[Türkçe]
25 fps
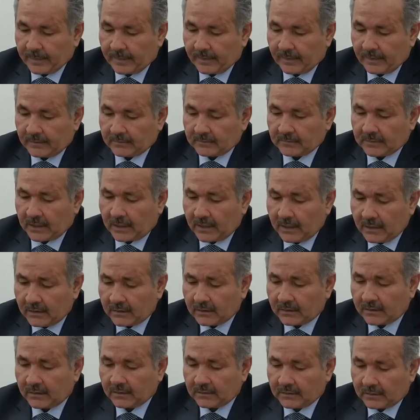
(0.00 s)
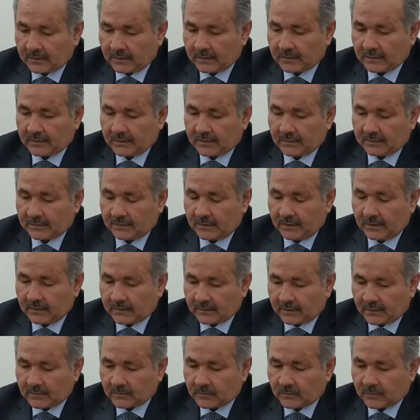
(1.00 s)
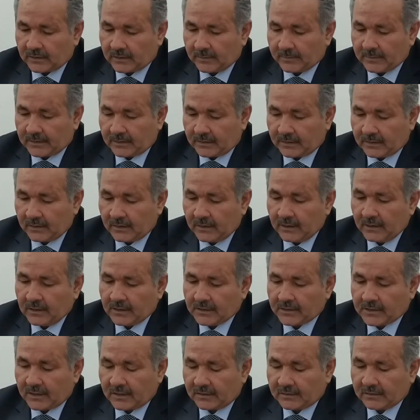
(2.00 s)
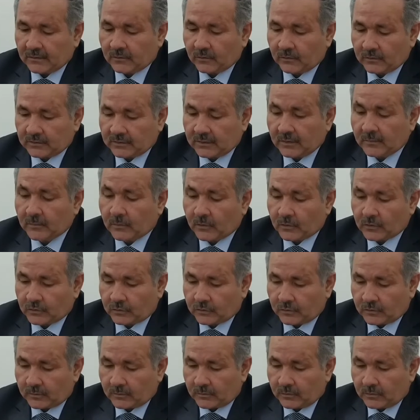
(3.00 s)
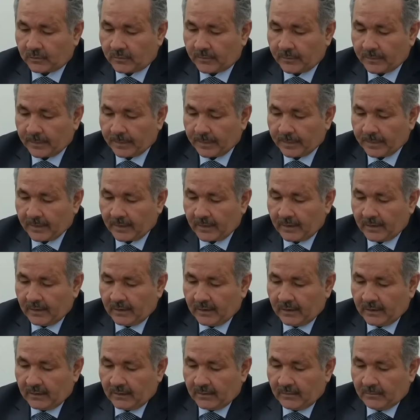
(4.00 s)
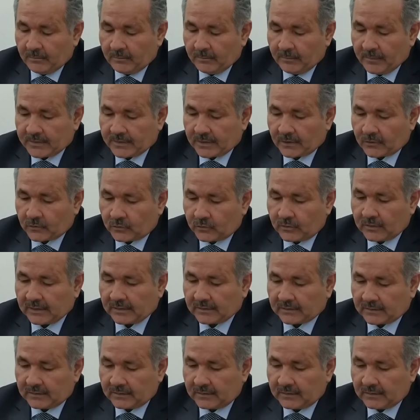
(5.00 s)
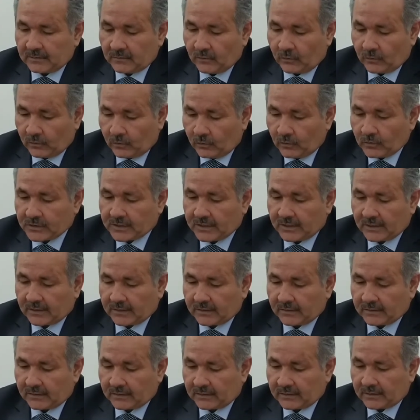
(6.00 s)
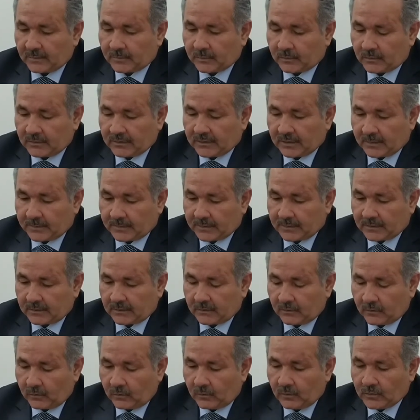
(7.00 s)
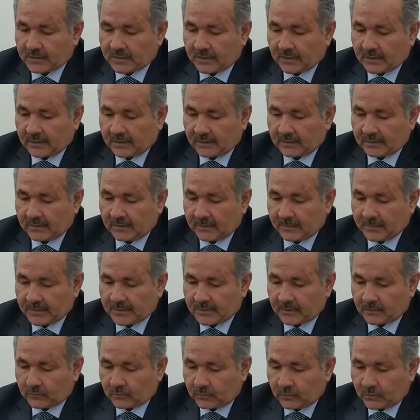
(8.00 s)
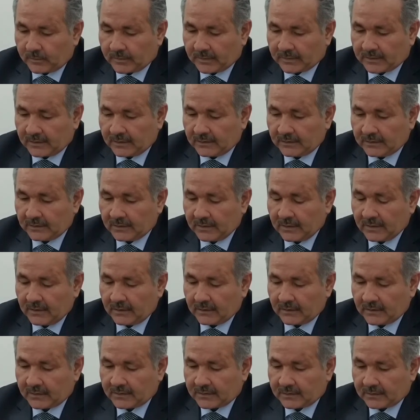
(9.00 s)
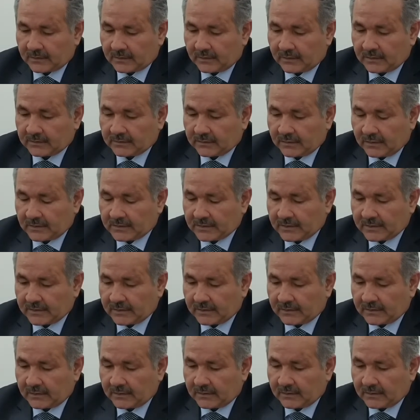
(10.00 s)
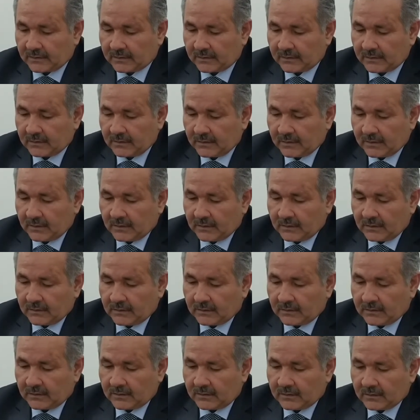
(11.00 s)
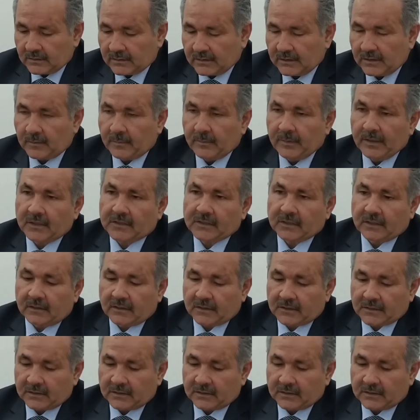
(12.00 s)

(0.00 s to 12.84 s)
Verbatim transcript: Her an hareket, her an muamele. Şeytan ondan boş durmuyor. Bize sürekli ölünceye kadar da bunu yapar. Ölünceye kadar bizi durmadan ısırır, taciz eder, e, girmeye çalışır,